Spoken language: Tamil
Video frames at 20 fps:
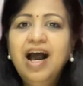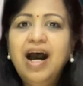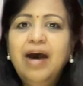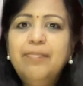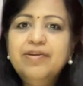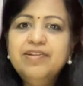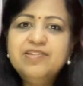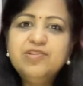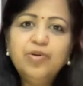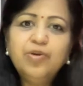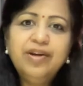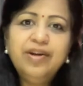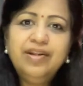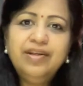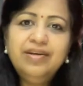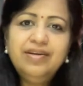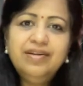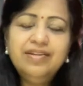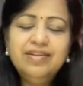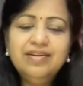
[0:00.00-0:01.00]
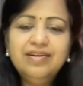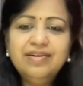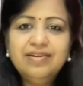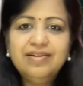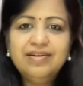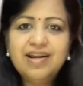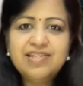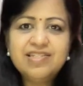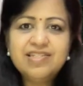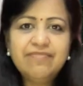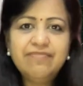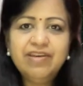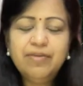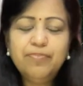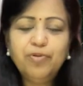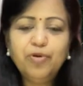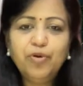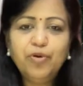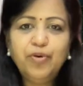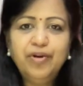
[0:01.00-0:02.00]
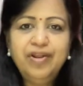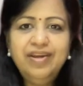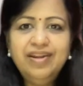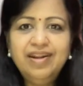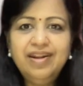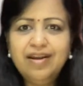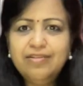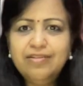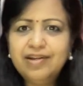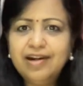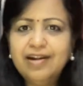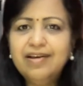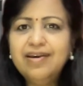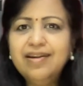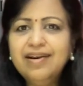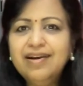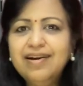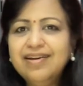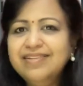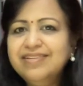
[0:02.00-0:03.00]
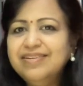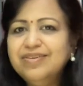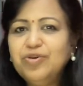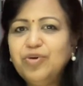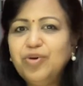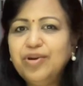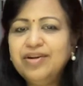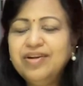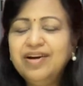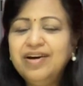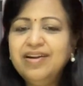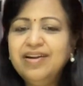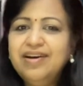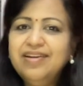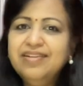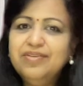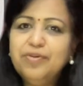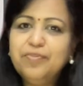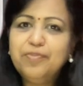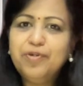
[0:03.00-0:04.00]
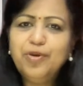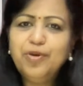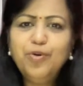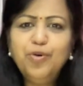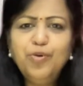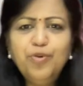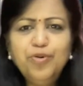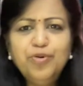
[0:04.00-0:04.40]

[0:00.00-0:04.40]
அப்படின்னு சொல்லிட்டு அந்த அரசவைக்கு போனோடனே எல்லாரும் தடுக்கிறாங்க அந்த குரங்கு ஆனா அது அப்படியோ